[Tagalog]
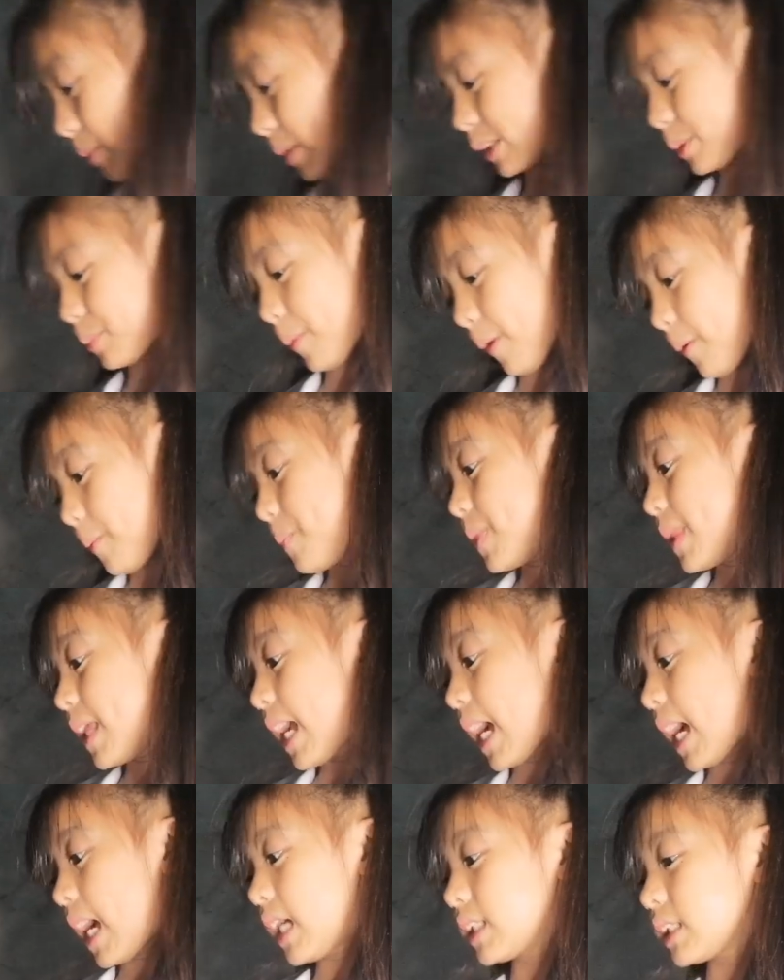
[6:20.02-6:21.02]
much po.
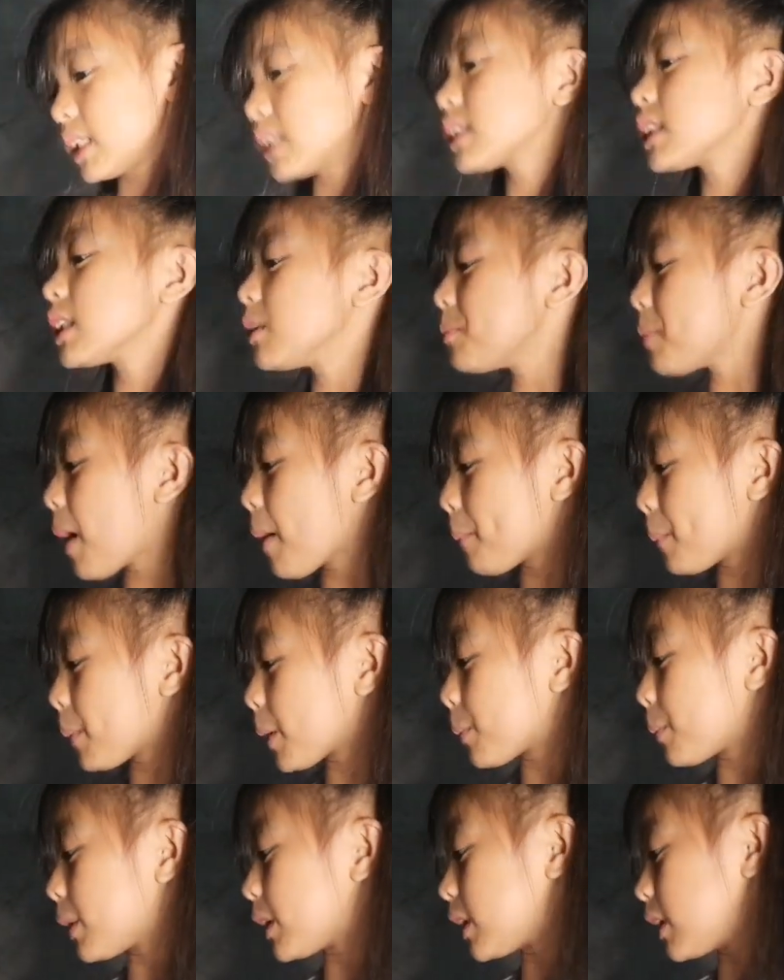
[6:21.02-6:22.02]
Ay, asan yung
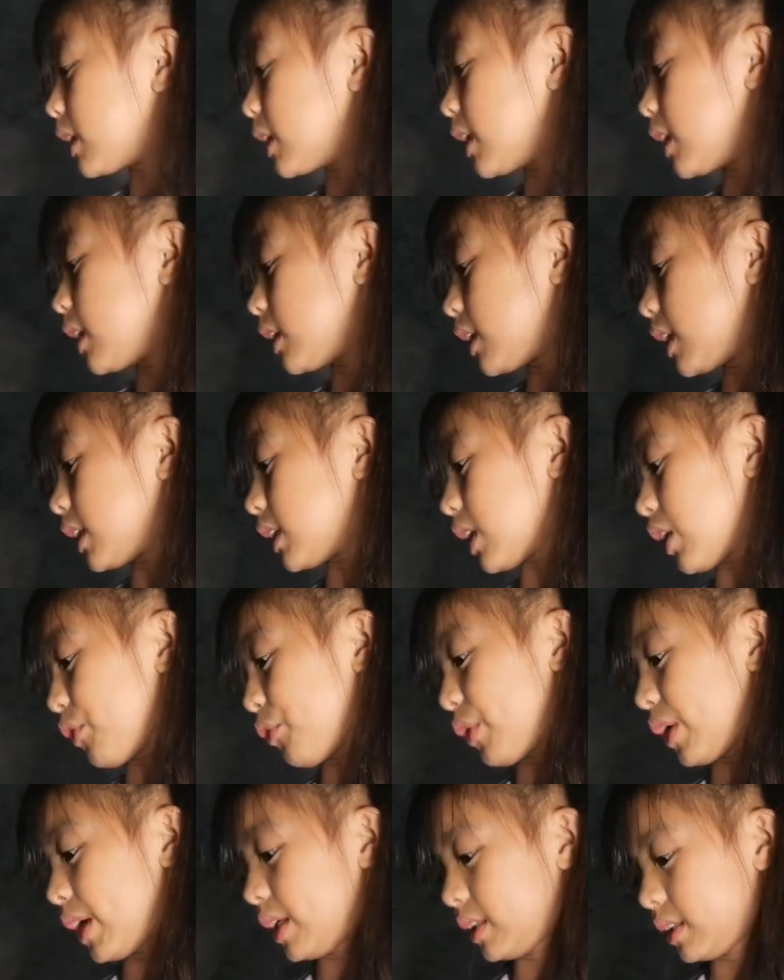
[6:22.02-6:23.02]
perma ni Tita
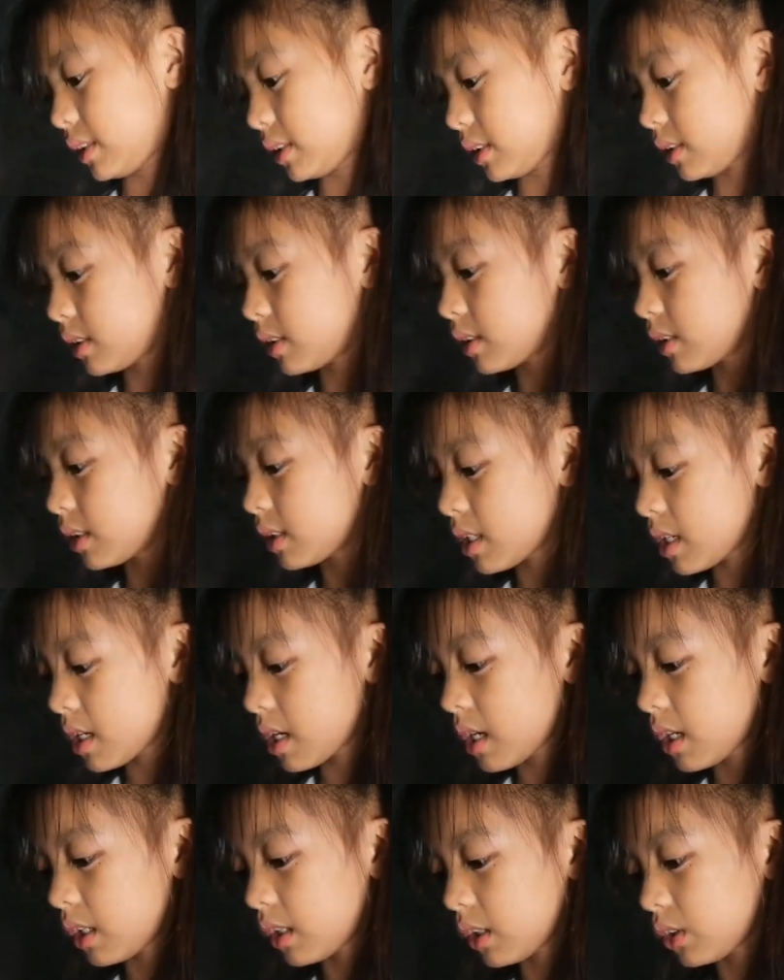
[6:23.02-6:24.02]
Wayne?
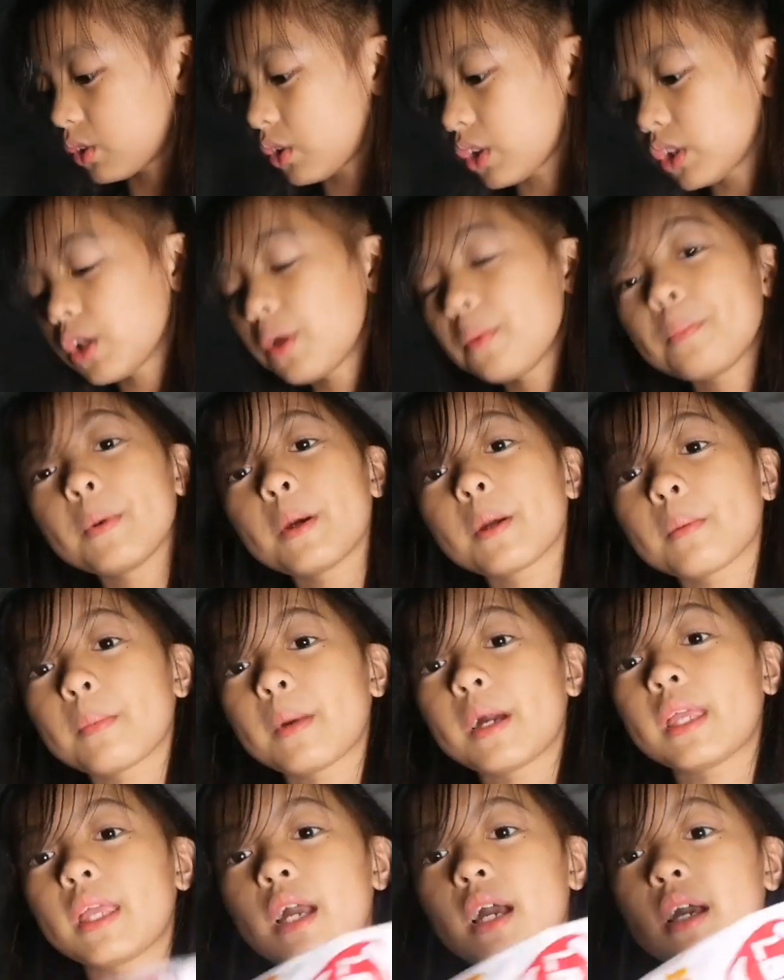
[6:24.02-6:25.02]
Ito, ito yung
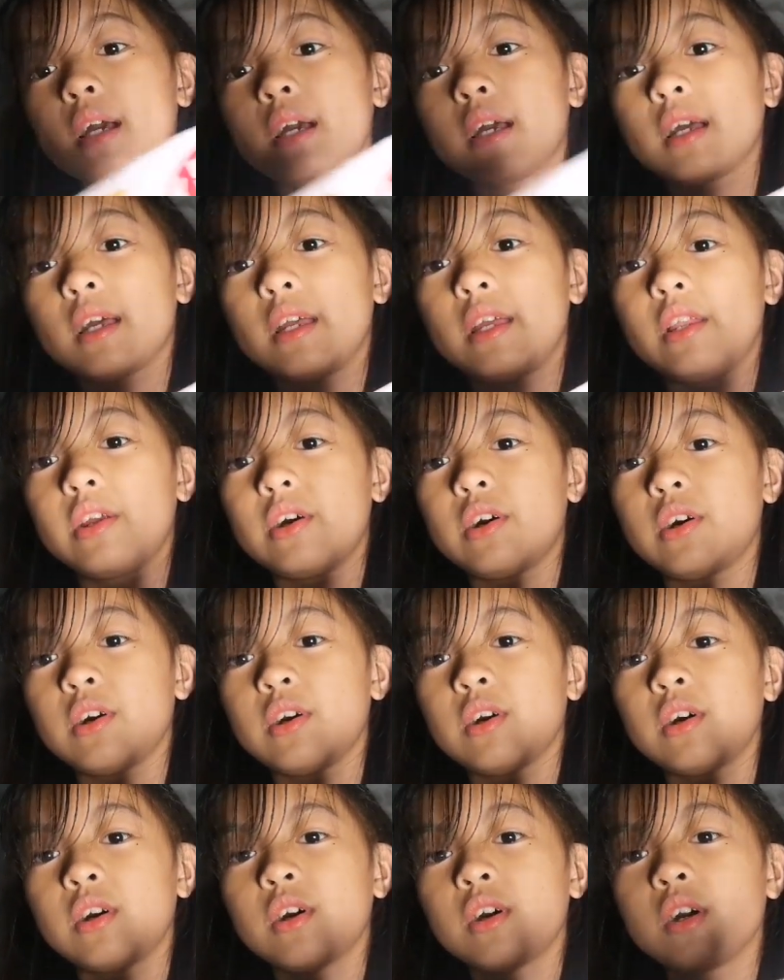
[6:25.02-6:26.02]
perma niya.
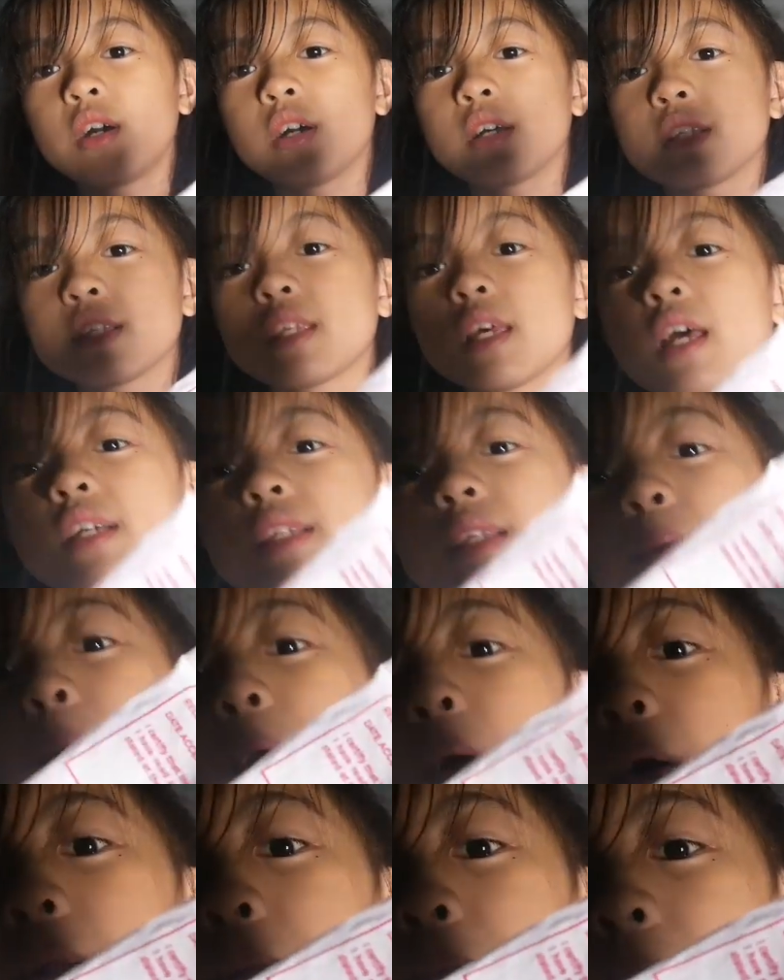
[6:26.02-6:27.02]
So, sa
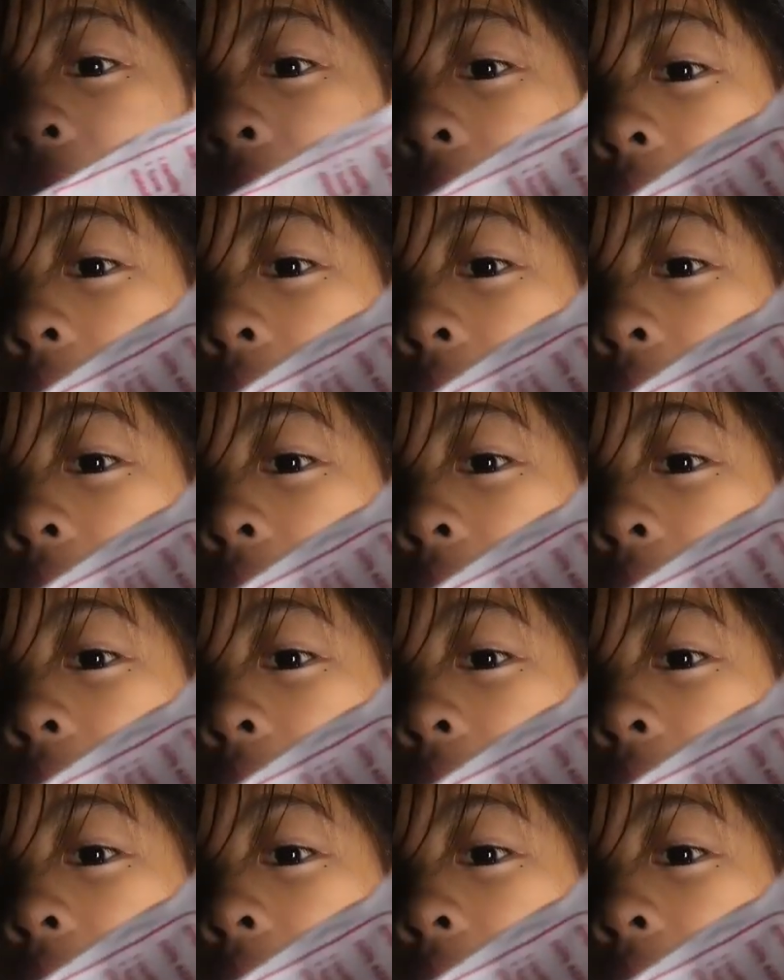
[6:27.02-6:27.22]
bawat